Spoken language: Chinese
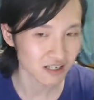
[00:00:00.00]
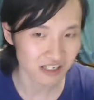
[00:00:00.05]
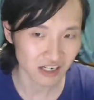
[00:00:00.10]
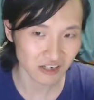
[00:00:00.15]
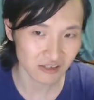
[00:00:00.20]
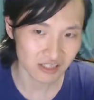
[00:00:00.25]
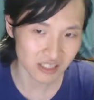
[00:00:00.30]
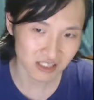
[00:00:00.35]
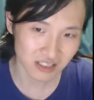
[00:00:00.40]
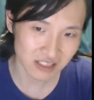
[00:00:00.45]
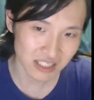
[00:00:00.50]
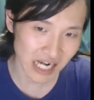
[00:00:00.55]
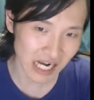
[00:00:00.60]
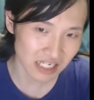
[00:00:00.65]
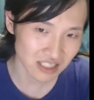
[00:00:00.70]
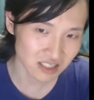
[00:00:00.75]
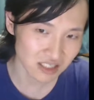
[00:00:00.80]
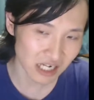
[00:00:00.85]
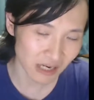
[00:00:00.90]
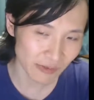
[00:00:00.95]
然后这是价
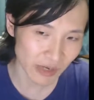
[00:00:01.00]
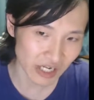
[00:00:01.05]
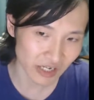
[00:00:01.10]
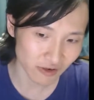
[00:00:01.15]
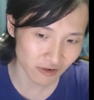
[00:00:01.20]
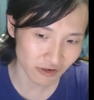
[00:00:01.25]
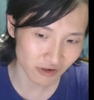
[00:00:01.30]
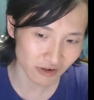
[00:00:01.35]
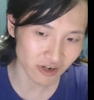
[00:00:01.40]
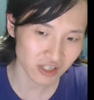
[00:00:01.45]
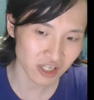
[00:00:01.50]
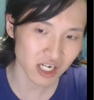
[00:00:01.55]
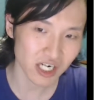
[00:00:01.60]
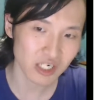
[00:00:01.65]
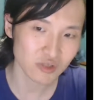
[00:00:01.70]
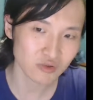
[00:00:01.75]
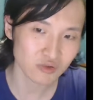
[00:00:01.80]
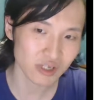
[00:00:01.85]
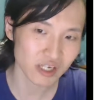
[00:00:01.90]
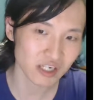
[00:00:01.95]
值上面又有一个特
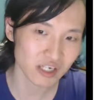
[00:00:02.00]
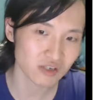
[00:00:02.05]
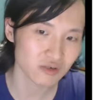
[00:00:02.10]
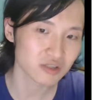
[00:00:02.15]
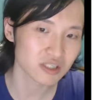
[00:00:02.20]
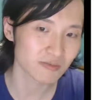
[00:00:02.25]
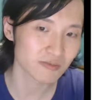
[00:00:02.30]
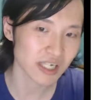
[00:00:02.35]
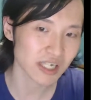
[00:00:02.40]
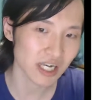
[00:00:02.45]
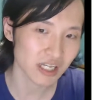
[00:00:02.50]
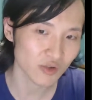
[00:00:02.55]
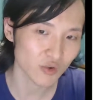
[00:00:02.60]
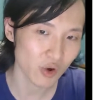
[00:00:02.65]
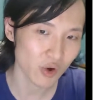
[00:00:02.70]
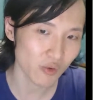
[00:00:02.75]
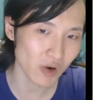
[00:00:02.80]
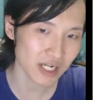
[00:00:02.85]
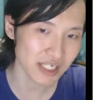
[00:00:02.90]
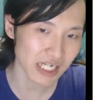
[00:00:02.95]
殊的一种什么样的文
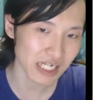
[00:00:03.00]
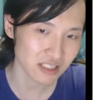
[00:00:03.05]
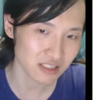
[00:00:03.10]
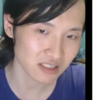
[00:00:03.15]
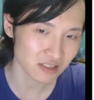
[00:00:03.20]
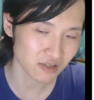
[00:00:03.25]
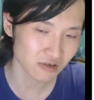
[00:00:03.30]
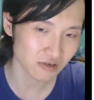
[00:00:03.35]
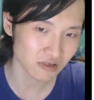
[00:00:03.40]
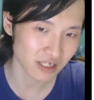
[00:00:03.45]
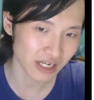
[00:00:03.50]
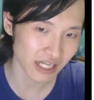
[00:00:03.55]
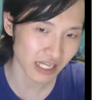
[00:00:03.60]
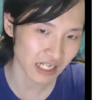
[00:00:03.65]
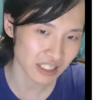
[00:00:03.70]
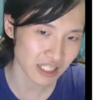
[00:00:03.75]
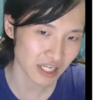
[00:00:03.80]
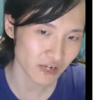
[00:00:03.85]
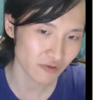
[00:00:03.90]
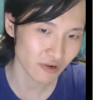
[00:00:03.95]
化价值？又给它
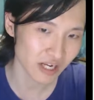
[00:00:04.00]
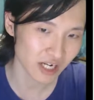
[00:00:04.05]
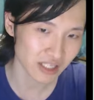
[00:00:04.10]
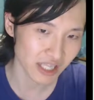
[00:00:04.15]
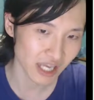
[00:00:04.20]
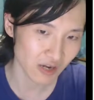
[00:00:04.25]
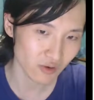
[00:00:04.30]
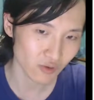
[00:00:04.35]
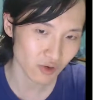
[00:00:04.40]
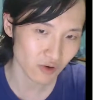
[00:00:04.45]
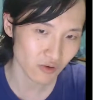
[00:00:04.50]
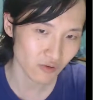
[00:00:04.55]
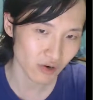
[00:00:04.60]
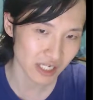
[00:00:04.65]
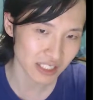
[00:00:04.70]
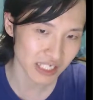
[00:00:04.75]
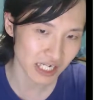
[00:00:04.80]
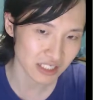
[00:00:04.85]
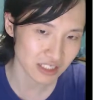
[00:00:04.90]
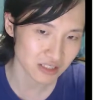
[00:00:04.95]
定位一个点，文化
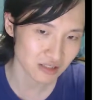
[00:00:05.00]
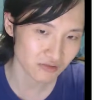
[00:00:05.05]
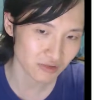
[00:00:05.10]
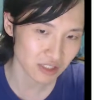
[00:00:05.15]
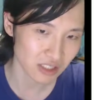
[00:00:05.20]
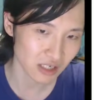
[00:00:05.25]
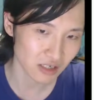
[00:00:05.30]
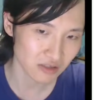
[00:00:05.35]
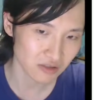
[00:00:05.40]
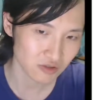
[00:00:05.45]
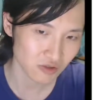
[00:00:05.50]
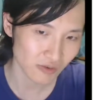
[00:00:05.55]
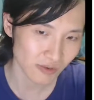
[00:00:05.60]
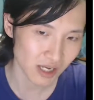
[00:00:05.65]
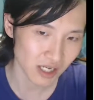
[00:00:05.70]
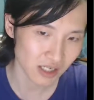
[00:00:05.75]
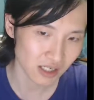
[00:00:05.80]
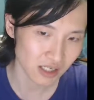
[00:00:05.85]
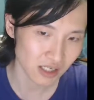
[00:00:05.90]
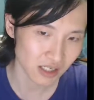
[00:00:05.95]
价值，我操，随
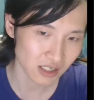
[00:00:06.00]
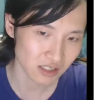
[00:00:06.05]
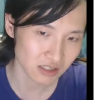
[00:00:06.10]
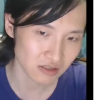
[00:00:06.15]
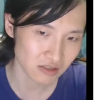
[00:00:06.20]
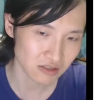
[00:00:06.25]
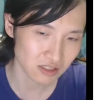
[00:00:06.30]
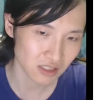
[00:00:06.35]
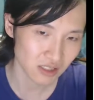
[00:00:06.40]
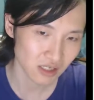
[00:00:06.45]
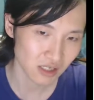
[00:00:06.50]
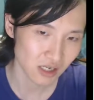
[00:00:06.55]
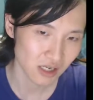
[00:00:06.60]
便就是